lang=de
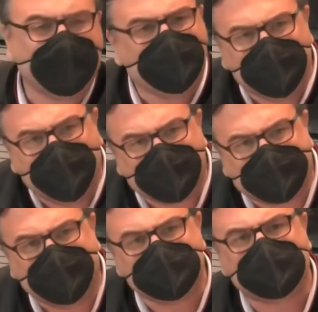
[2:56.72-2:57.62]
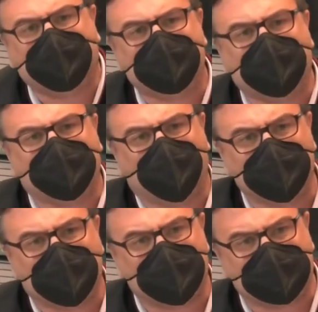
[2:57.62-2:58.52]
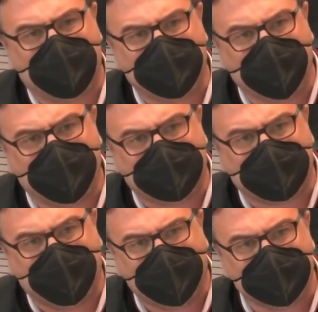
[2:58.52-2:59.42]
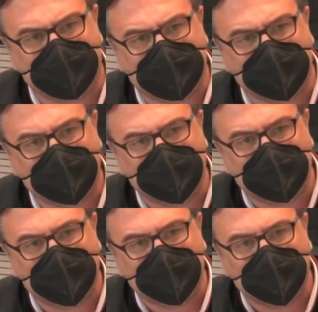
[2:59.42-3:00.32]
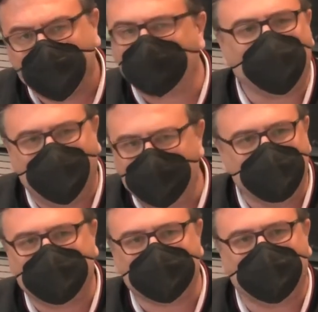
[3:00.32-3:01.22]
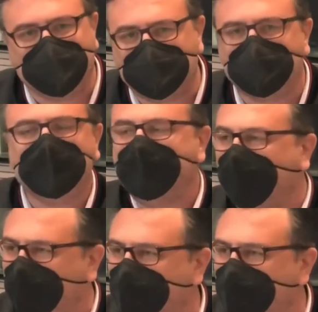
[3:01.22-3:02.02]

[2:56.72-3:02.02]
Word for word: hätten wir eine ganz andere Form der Zusammenarbeit gehabt. Und vor allem hätten wir nicht einen